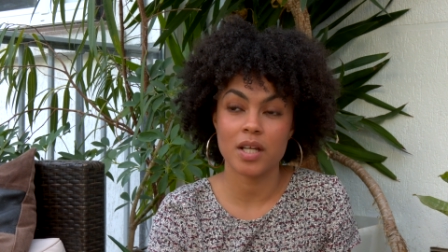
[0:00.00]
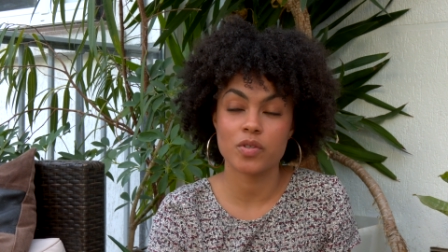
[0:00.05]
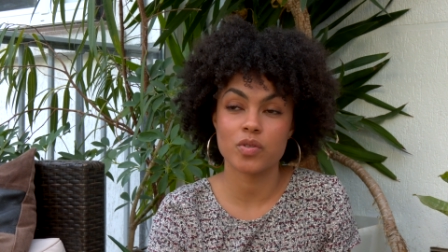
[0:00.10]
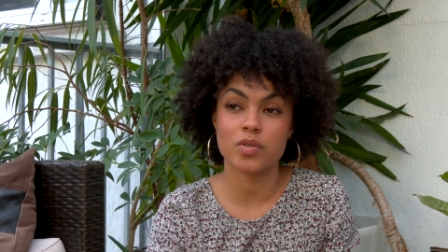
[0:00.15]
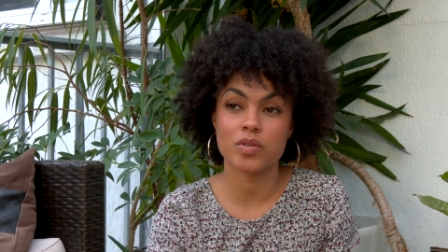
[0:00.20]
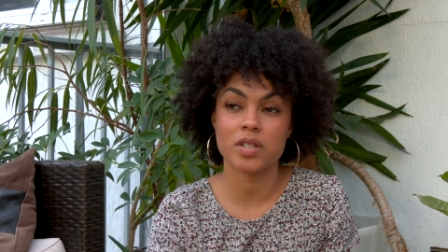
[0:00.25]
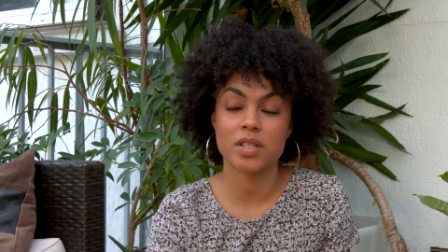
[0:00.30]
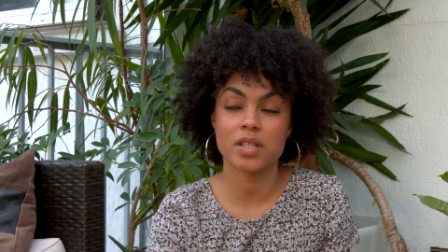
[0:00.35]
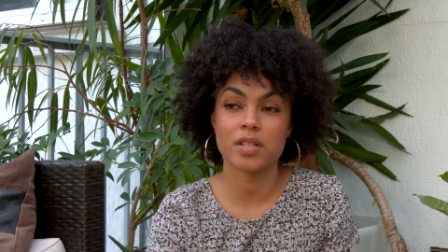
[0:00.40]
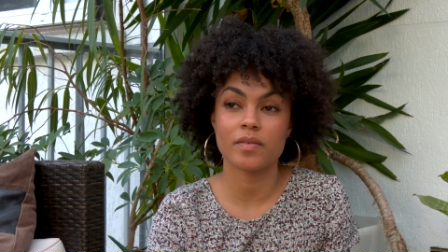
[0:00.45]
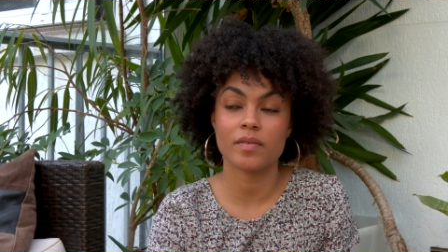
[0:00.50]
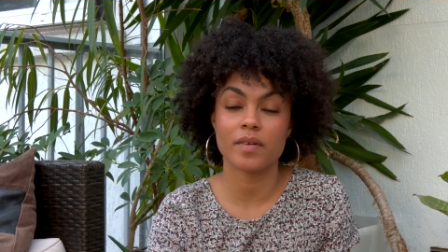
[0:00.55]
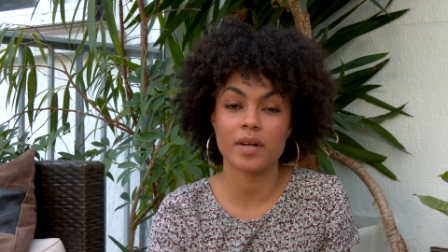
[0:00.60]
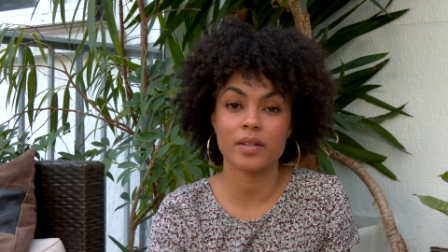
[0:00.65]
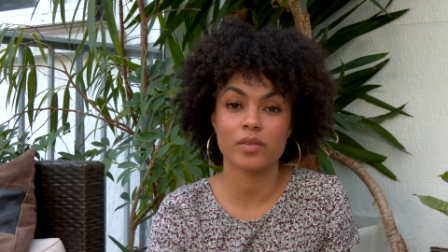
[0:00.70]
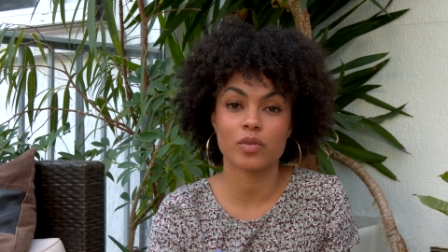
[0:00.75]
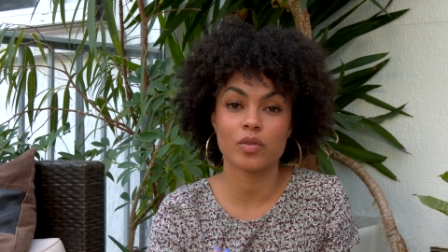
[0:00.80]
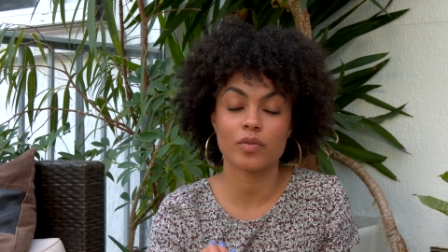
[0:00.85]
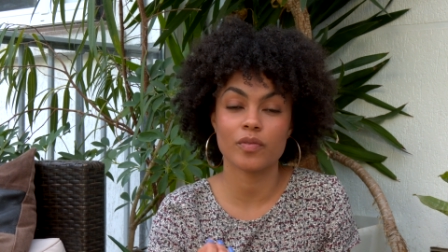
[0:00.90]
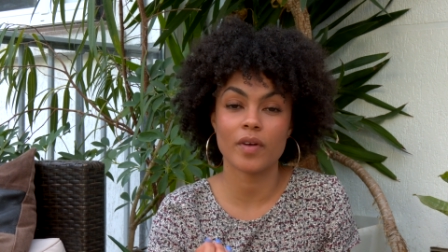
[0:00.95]
la société
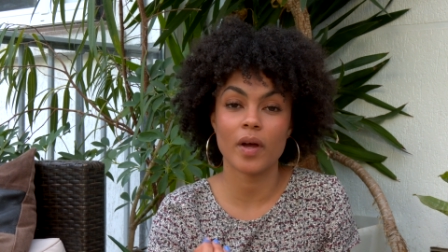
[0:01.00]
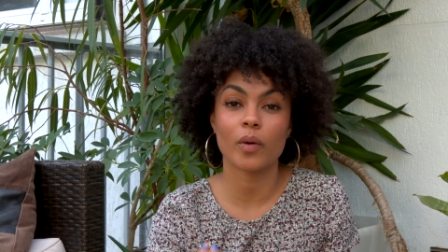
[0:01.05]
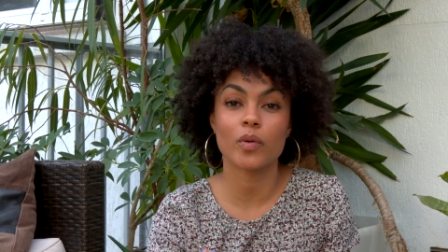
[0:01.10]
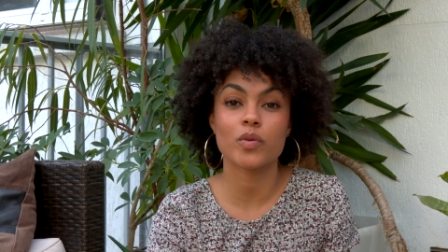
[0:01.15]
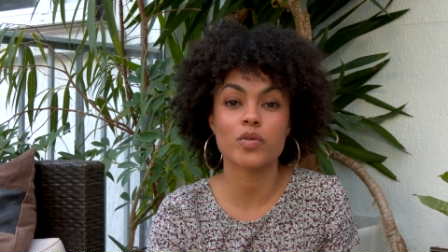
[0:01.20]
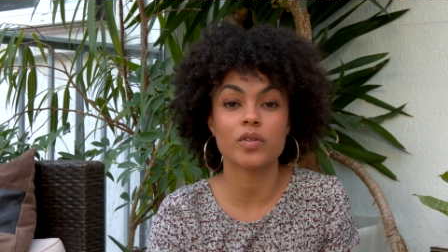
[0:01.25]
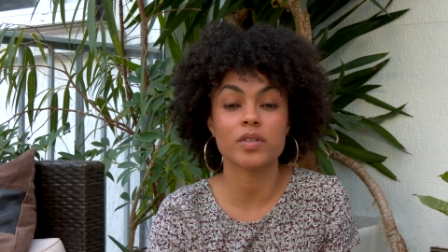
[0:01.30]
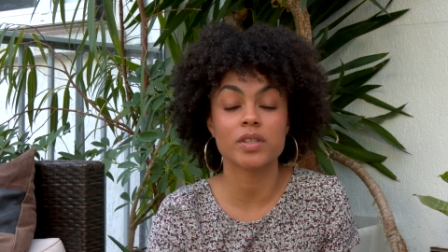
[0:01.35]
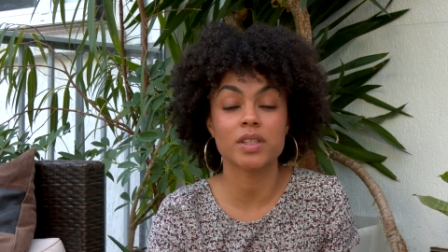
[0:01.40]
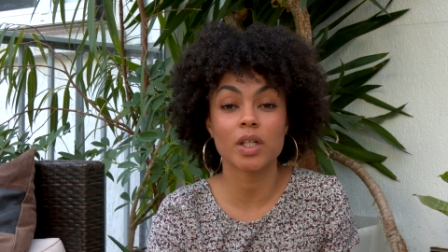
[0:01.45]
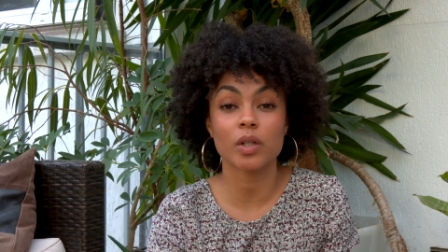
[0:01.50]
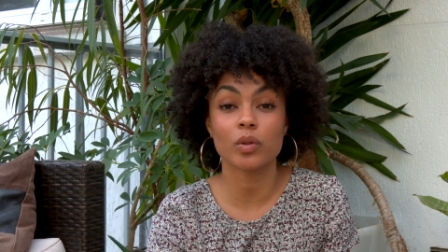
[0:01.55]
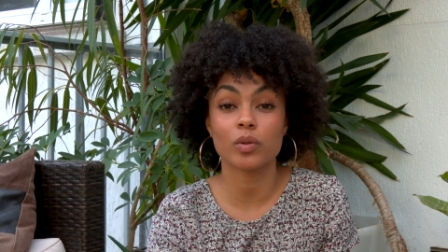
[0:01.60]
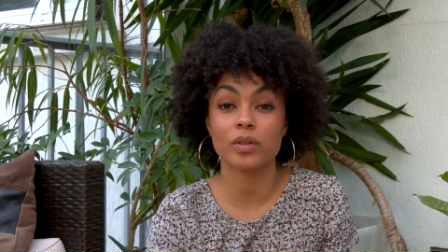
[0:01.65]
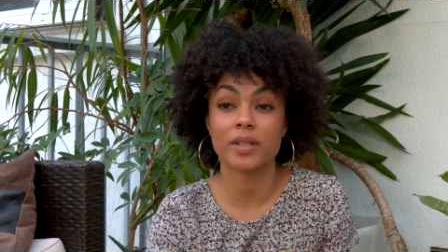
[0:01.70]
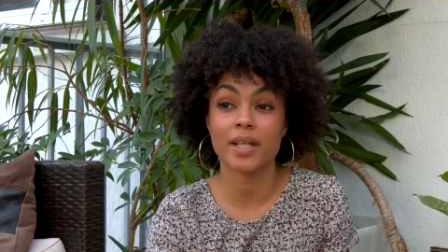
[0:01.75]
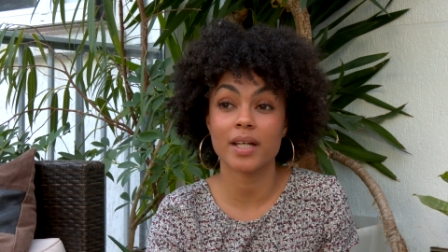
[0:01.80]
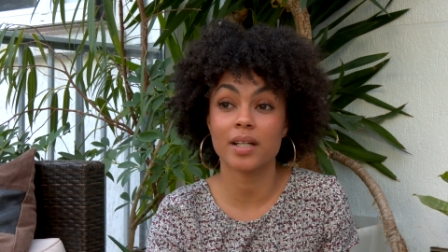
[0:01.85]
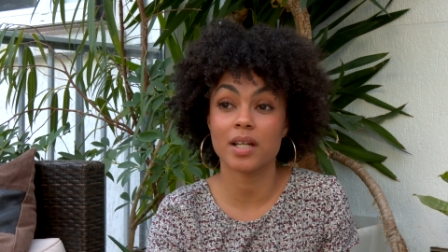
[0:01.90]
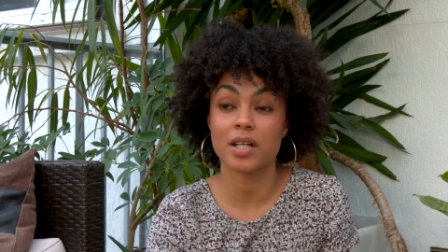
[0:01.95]
va te faire ressentir
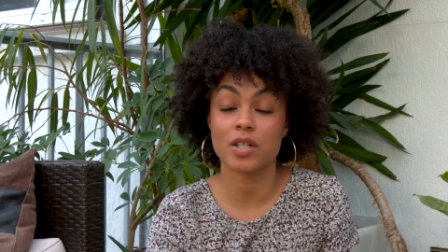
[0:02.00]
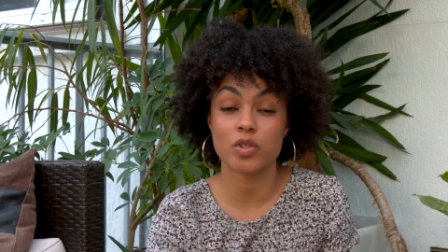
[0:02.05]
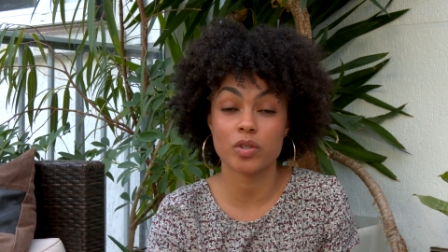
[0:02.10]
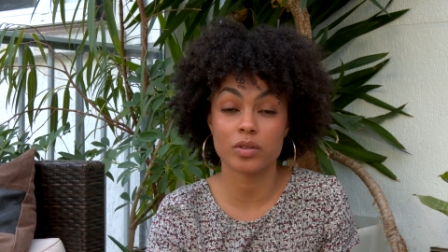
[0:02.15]
que tu as de la